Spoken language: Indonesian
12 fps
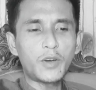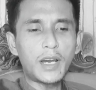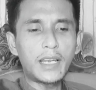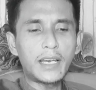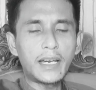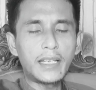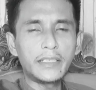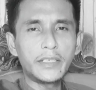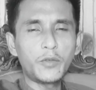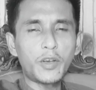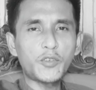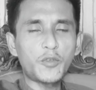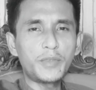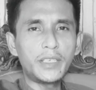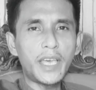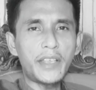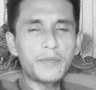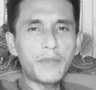wa ala alihi wa
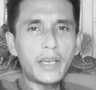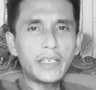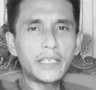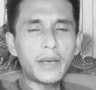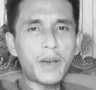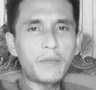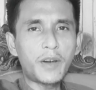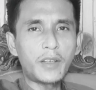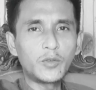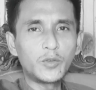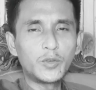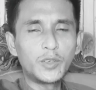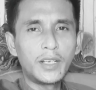sahbihi ajma'in amma ba'du.